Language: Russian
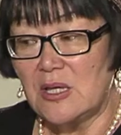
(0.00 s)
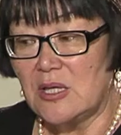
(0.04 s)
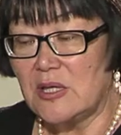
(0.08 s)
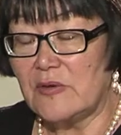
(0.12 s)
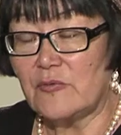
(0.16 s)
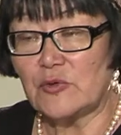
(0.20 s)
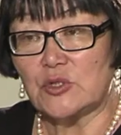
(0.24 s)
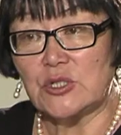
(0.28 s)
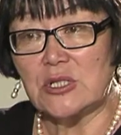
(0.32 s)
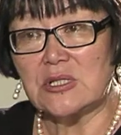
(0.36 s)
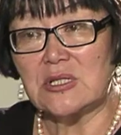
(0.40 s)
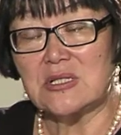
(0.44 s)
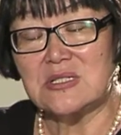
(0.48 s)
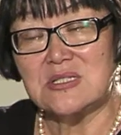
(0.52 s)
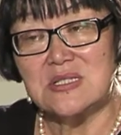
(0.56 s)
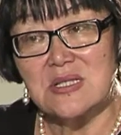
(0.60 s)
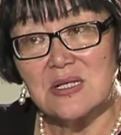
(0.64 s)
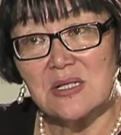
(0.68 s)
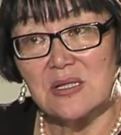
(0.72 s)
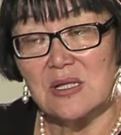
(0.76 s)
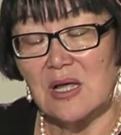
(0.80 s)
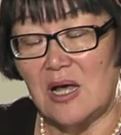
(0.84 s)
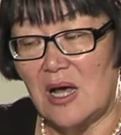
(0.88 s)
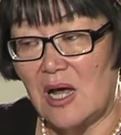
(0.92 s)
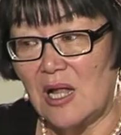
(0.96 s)
И вот это
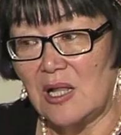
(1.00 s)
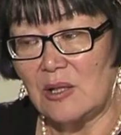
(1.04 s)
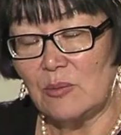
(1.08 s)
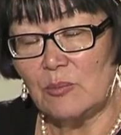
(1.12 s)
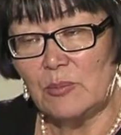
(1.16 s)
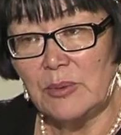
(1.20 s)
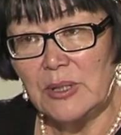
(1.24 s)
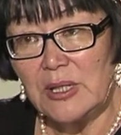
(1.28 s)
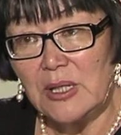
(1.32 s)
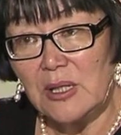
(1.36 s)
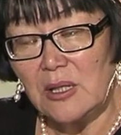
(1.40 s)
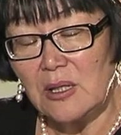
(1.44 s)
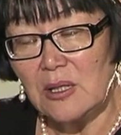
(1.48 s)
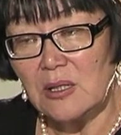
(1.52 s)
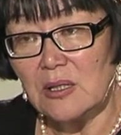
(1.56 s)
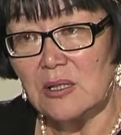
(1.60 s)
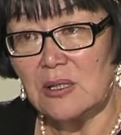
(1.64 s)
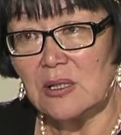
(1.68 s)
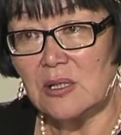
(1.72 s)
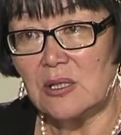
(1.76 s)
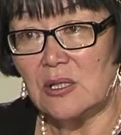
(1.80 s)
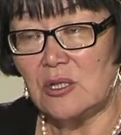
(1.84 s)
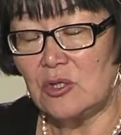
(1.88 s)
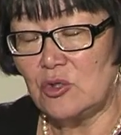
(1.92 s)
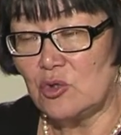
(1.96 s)
дело Алмы,
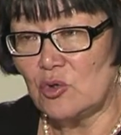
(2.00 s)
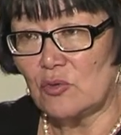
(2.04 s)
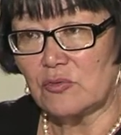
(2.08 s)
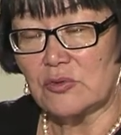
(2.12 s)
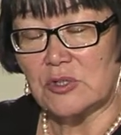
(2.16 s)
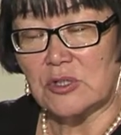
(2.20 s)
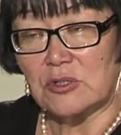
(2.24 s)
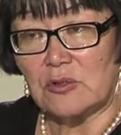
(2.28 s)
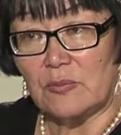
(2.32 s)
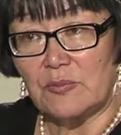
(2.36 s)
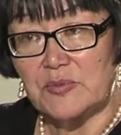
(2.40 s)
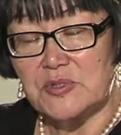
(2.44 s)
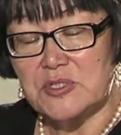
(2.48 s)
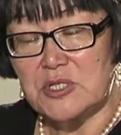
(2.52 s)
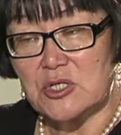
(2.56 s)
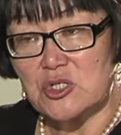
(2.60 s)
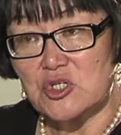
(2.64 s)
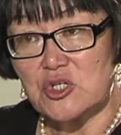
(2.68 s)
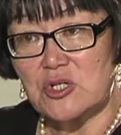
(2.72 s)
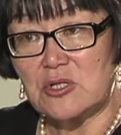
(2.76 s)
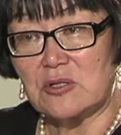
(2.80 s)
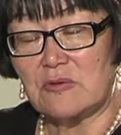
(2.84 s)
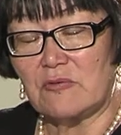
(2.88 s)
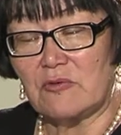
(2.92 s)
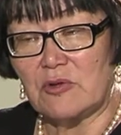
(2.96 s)
ее вот этого
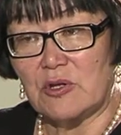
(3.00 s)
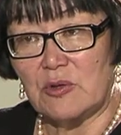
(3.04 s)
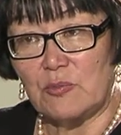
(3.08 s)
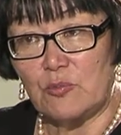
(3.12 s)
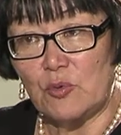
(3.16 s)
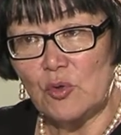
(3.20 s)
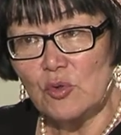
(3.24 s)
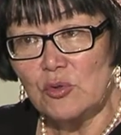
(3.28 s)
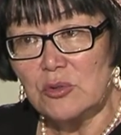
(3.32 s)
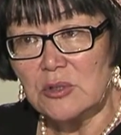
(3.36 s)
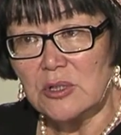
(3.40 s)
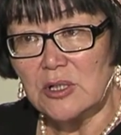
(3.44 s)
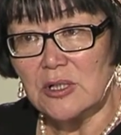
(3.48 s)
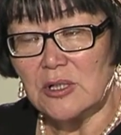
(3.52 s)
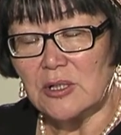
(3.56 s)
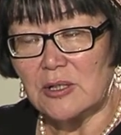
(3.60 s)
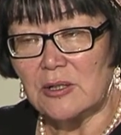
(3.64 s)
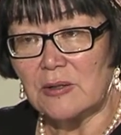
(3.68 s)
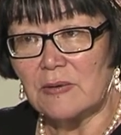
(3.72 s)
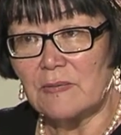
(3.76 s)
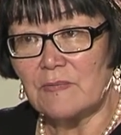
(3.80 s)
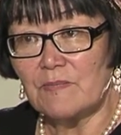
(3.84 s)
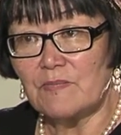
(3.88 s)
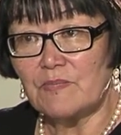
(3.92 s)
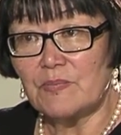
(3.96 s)
беззащитного
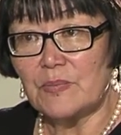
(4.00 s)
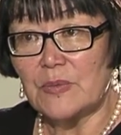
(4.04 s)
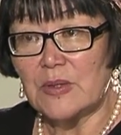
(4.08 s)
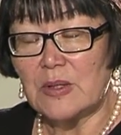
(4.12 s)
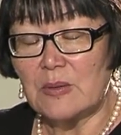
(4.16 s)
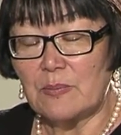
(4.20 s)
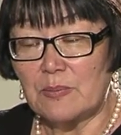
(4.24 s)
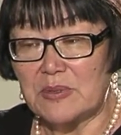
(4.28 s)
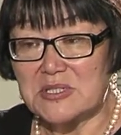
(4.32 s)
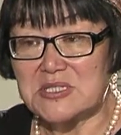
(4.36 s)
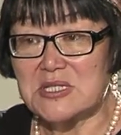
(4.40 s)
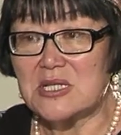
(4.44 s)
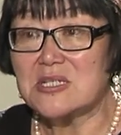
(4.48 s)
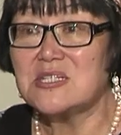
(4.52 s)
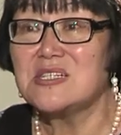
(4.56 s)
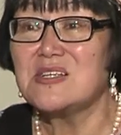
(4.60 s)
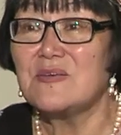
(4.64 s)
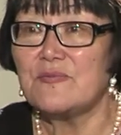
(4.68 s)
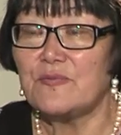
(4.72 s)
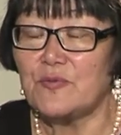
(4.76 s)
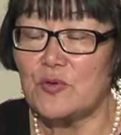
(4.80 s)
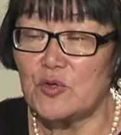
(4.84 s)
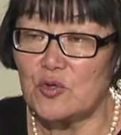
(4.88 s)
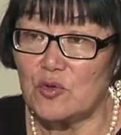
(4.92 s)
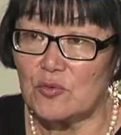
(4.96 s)
ребенка,
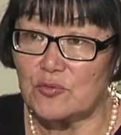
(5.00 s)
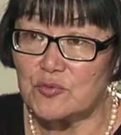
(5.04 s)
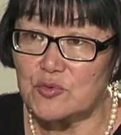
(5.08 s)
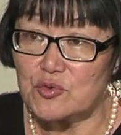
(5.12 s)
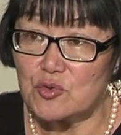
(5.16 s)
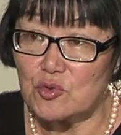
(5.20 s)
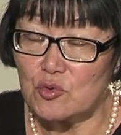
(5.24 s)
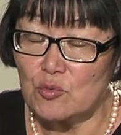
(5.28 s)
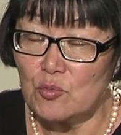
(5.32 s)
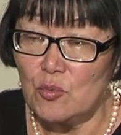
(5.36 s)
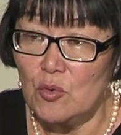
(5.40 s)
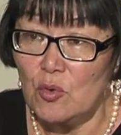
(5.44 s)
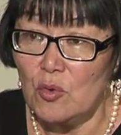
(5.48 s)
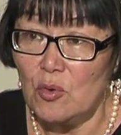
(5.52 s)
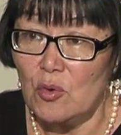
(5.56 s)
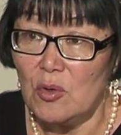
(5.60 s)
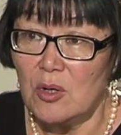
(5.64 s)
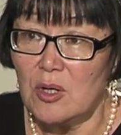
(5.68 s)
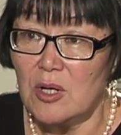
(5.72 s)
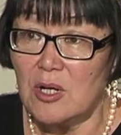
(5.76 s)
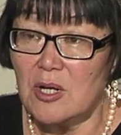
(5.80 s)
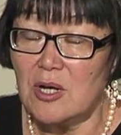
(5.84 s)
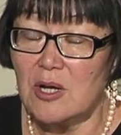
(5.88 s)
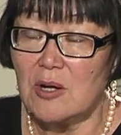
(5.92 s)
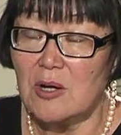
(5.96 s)
посадив ее в тюрьму,